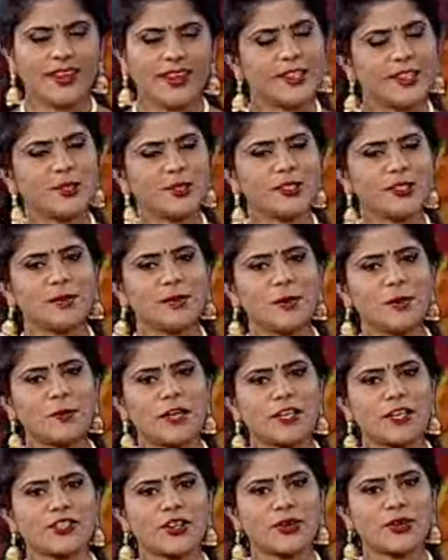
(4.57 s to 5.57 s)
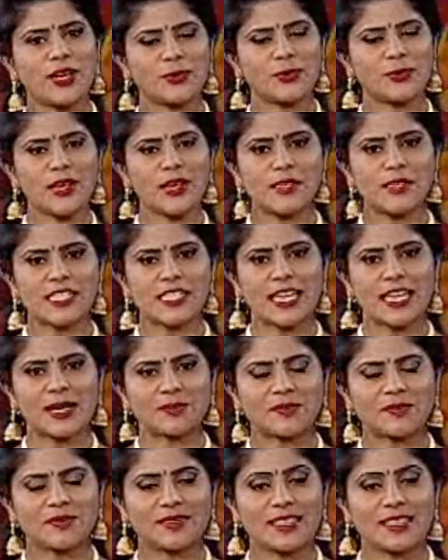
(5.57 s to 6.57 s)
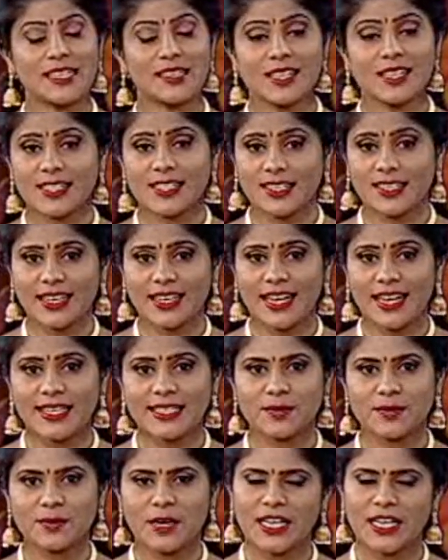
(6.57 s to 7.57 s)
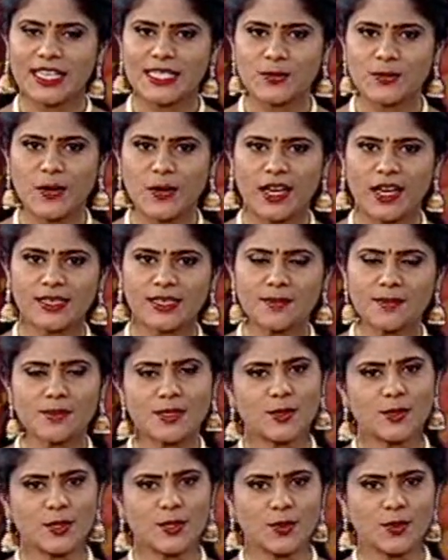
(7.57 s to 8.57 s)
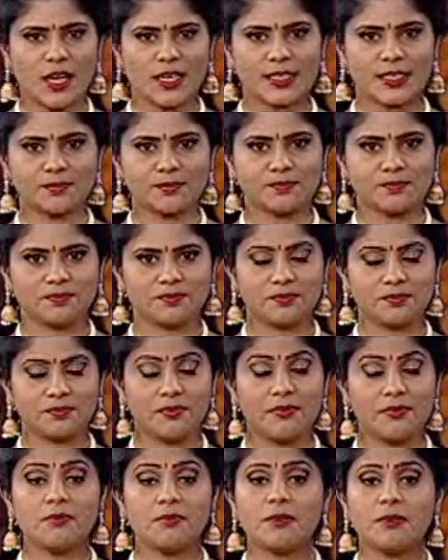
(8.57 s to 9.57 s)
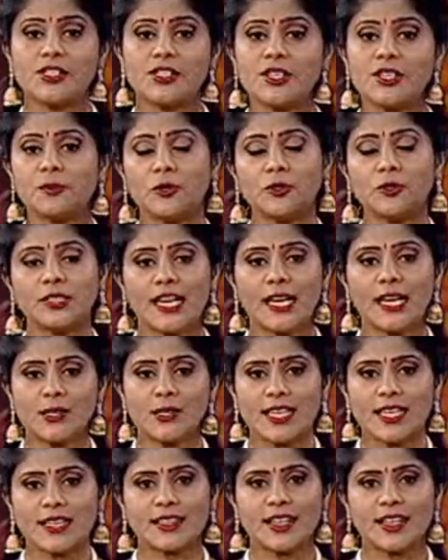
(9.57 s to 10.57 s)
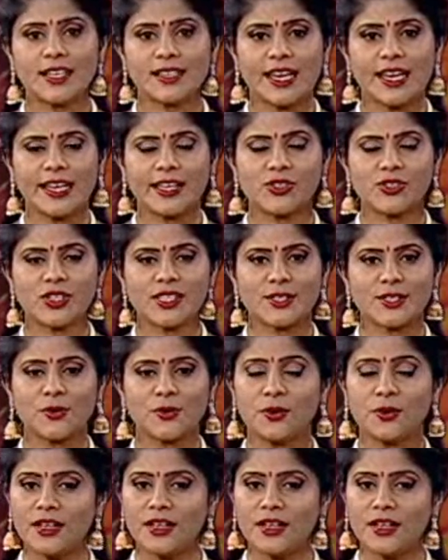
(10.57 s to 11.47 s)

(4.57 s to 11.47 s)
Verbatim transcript: హిందూ ధర్మం ప్రేక్షకులకు నమస్కారం తంత్రశక్తి కార్యక్రమానికి స్వాగతం సుస్వాగతం పంచభూతాల్లో శక్తిని తెలియజేస్తూ